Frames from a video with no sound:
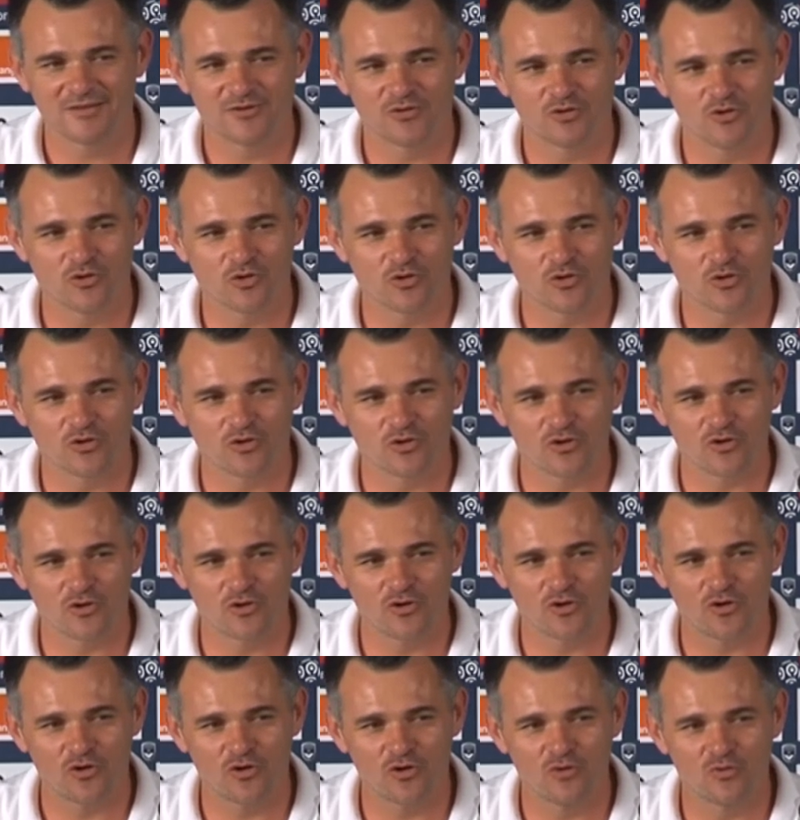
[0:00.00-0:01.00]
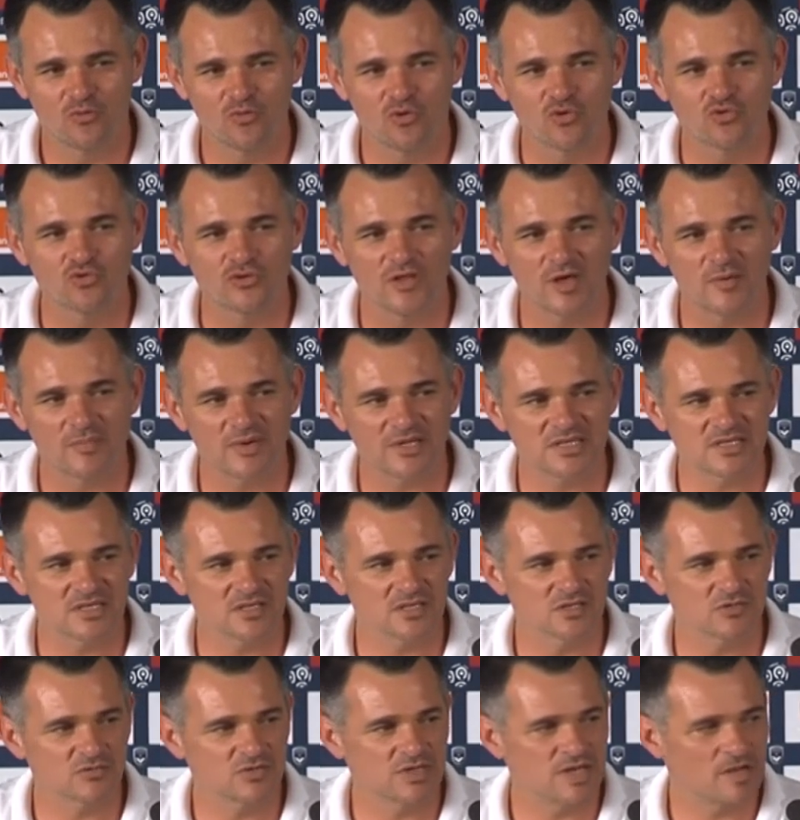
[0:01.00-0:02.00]
Donc, beaucoup
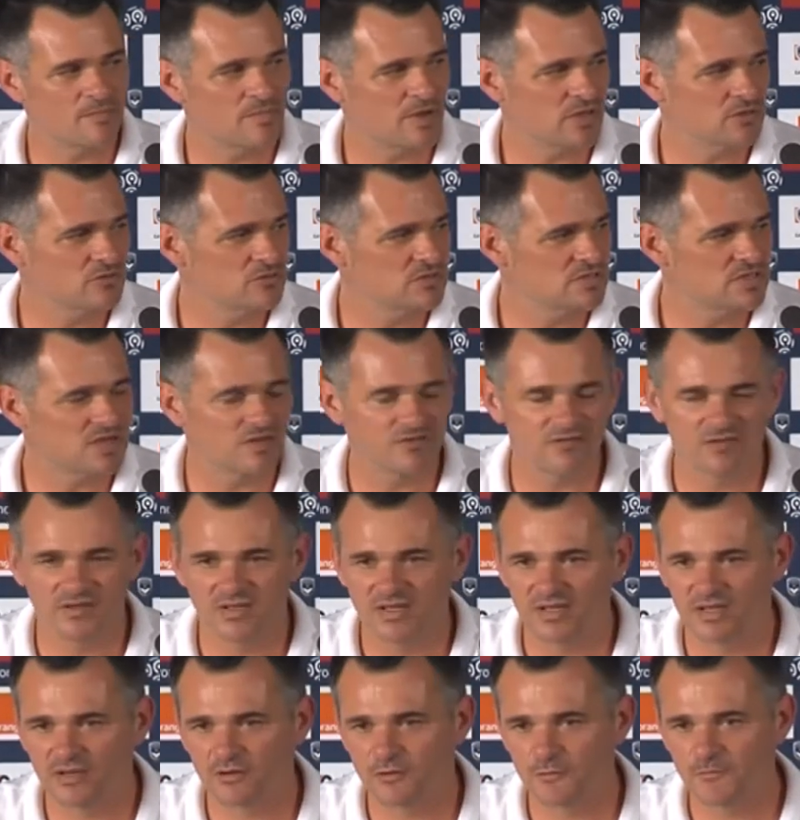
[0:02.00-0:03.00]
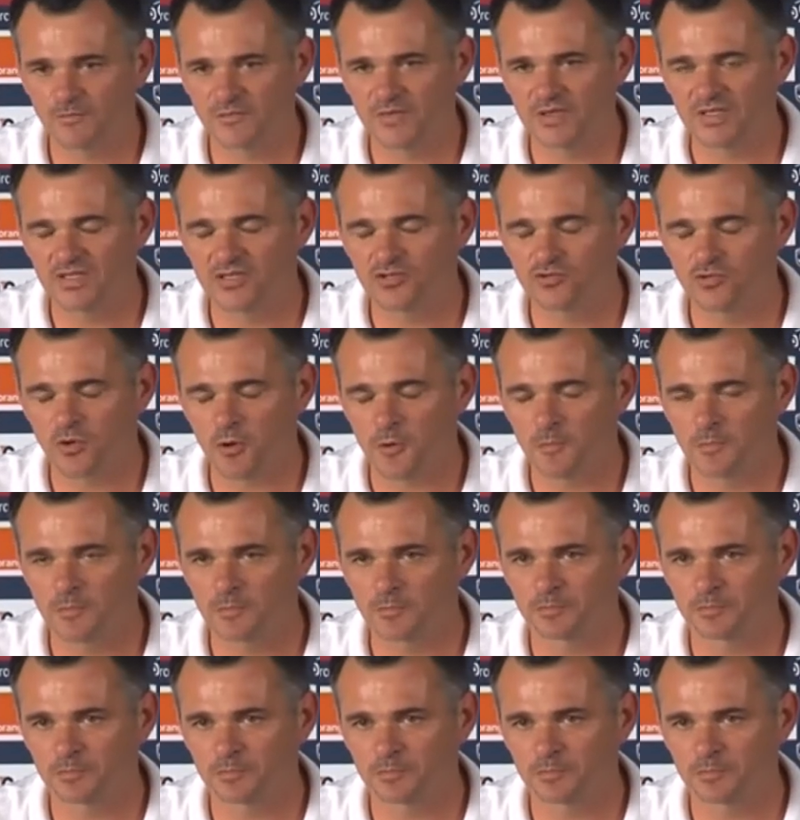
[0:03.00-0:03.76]
d'impatience, oui, de la part du staff et des, et des joueurs.